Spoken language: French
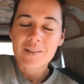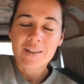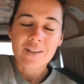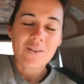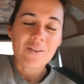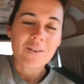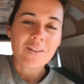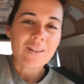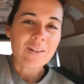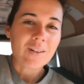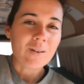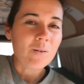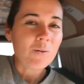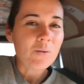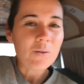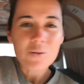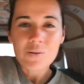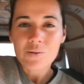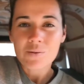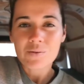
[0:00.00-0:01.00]
parce que ça
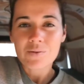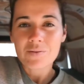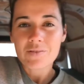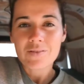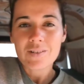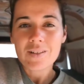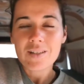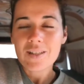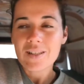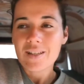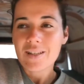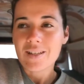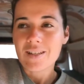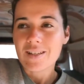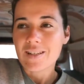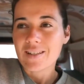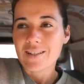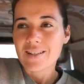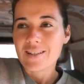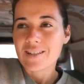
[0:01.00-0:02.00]
donne des leçons de
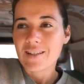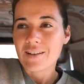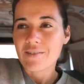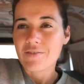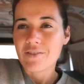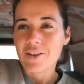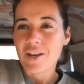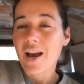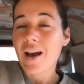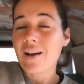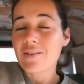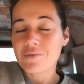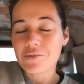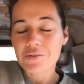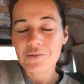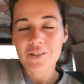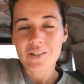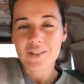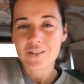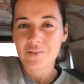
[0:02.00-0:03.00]
vie et ça fait
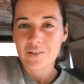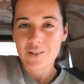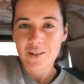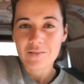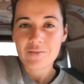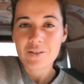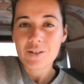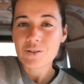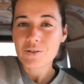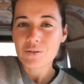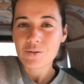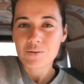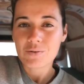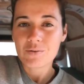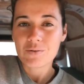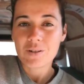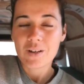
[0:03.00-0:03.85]
avancer dans la vie,